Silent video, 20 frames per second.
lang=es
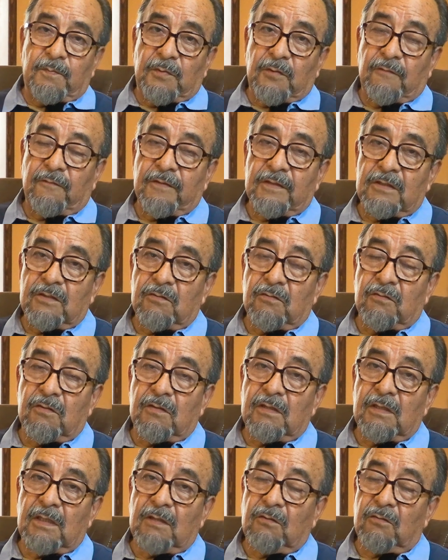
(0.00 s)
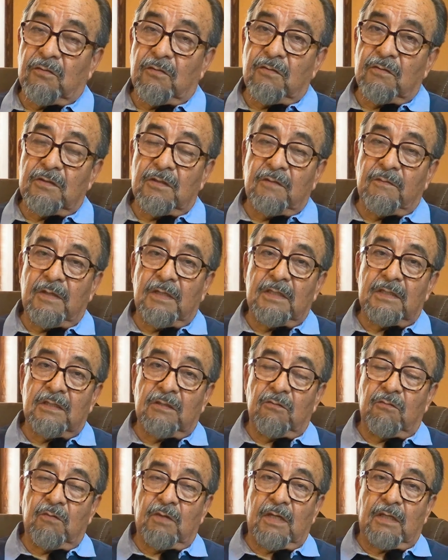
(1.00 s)
profesor de todos los
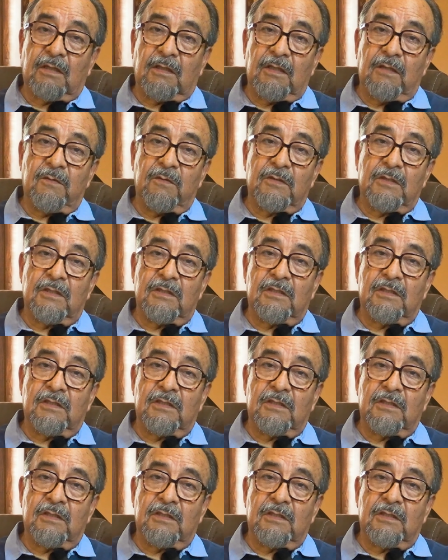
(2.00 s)
niveles educativos,